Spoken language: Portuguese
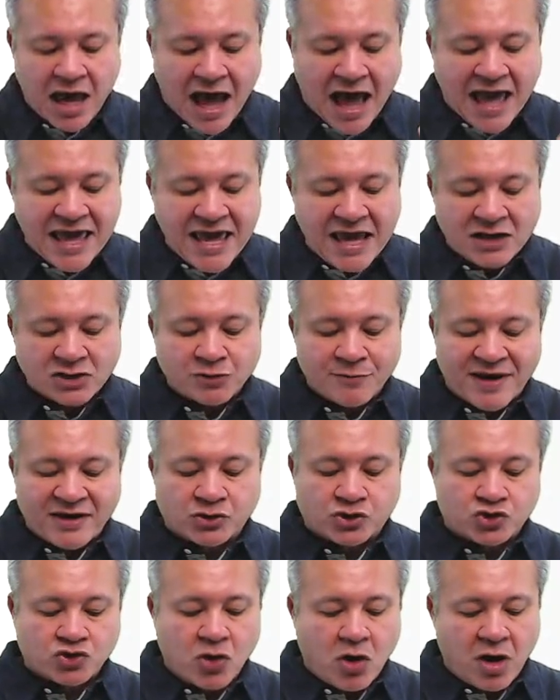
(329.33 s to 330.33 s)
Aí eles
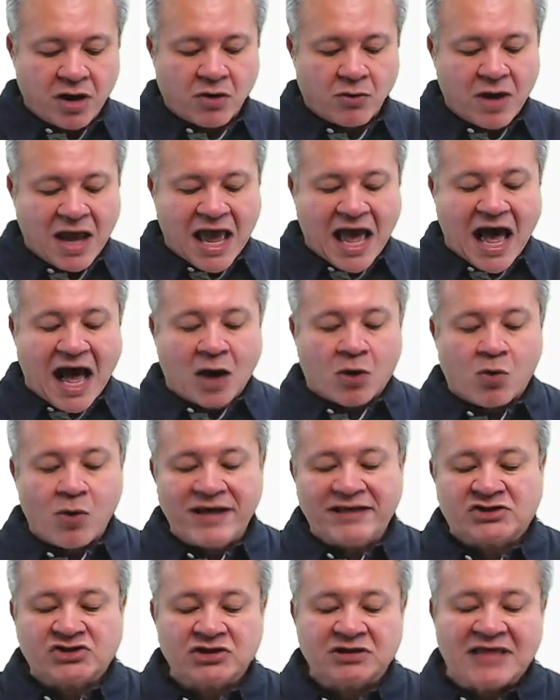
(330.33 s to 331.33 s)
mencionam a
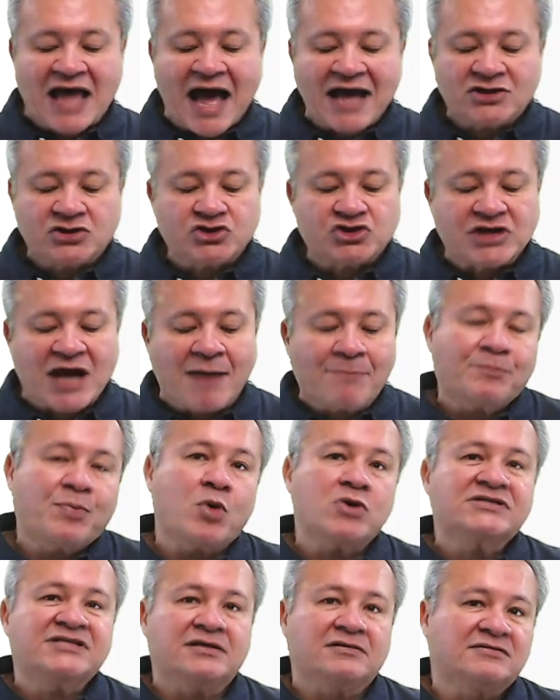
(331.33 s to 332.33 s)
quantidade de
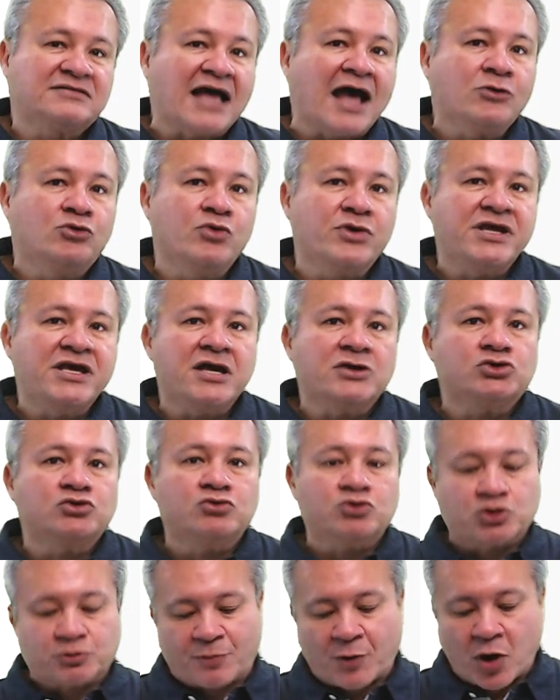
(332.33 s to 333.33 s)
aposentadorias
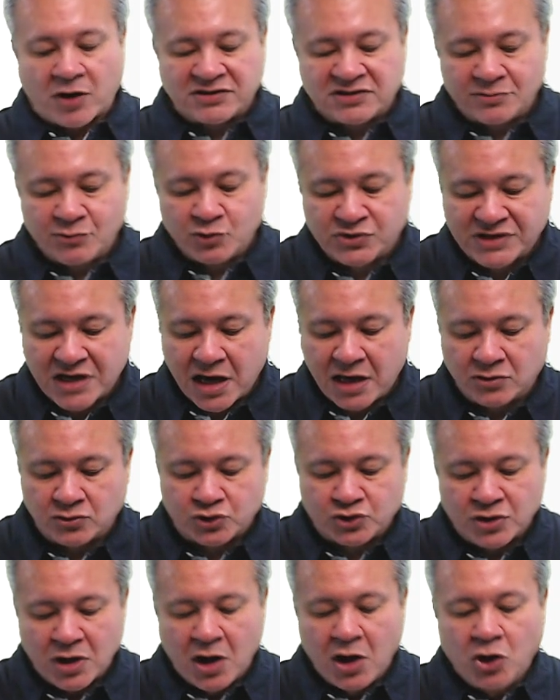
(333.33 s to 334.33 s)
nos próximos
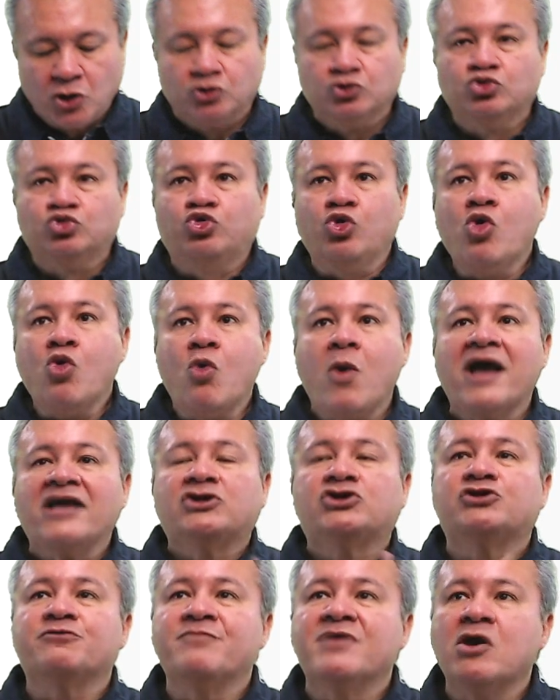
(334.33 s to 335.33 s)
anos.
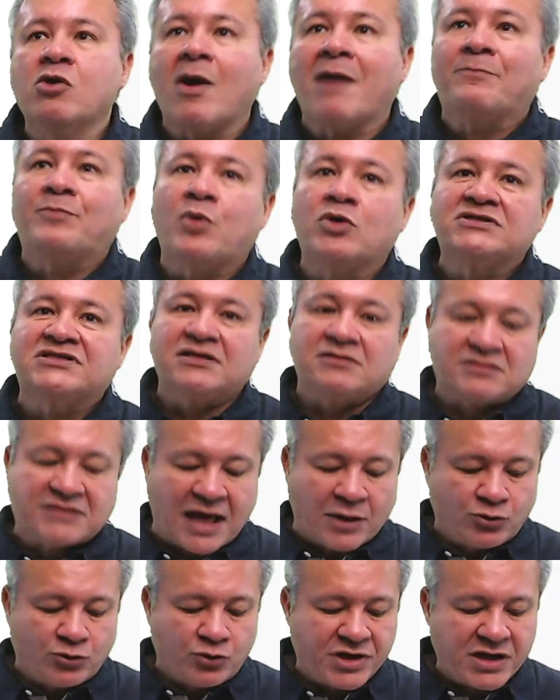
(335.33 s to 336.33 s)
2 mil
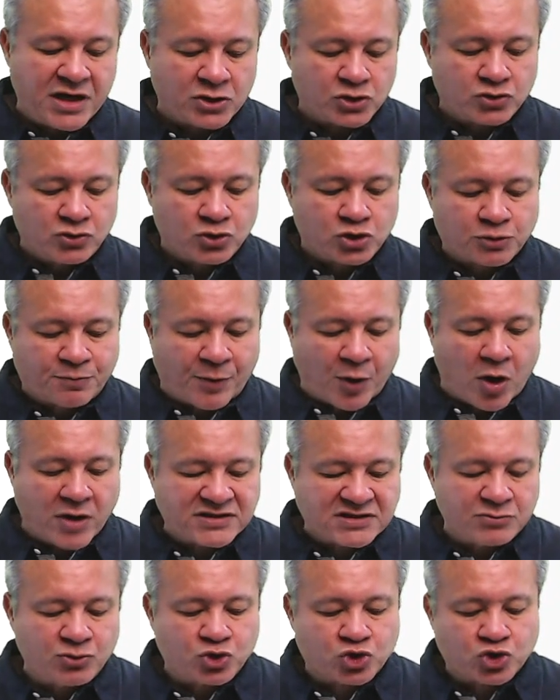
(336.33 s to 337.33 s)
aposentadorias nos
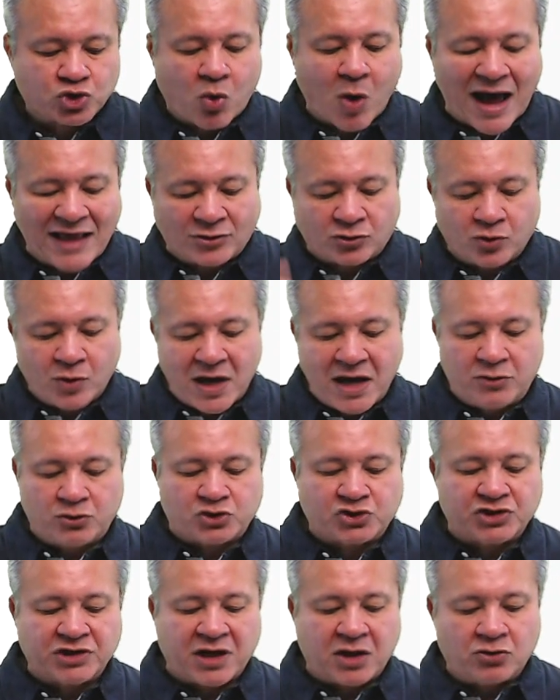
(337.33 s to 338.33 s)
próximos quatro anos,
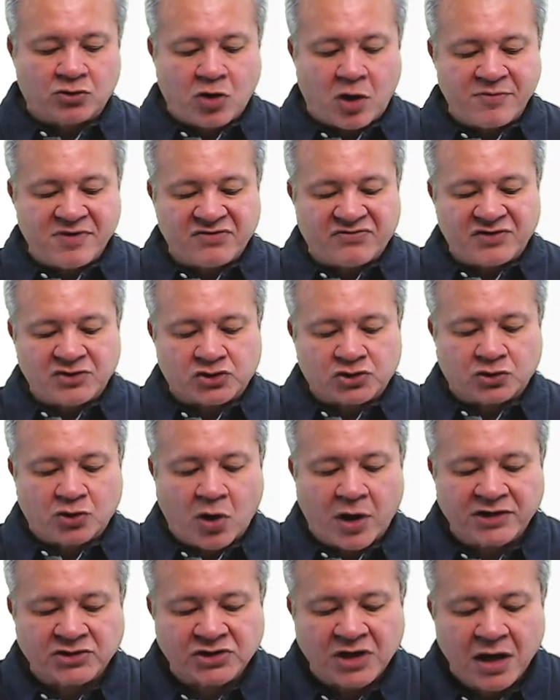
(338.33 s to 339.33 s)
tirando
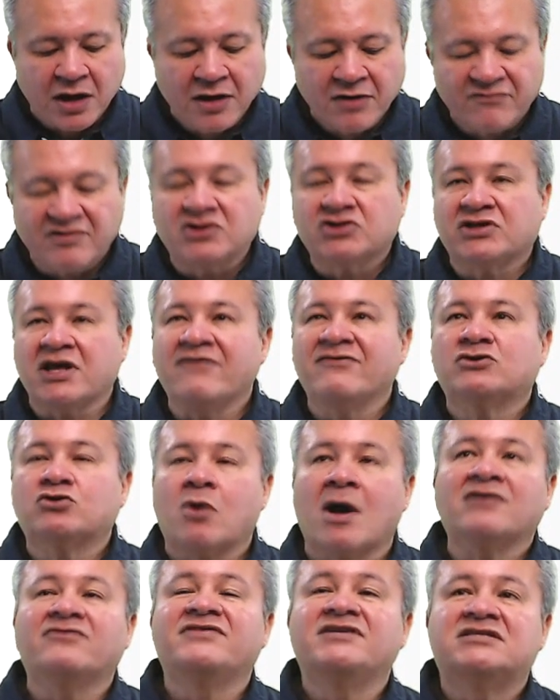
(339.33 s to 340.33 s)
2022, 23,
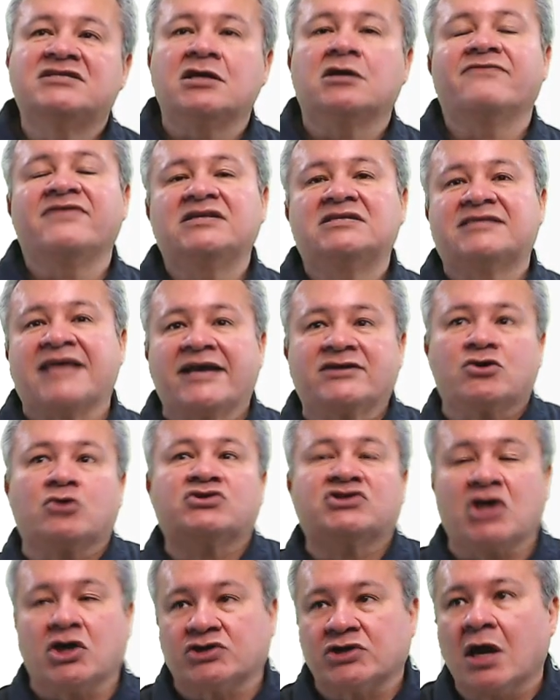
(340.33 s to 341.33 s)
24, 25, 26. Ou
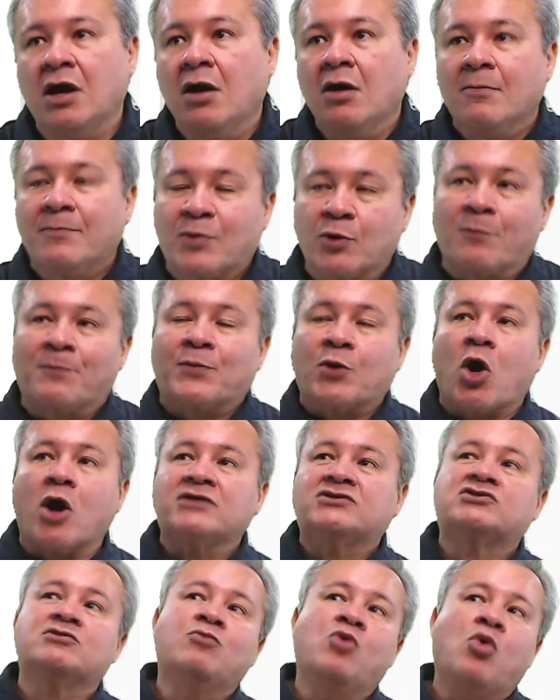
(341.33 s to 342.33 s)
seja, para o próximo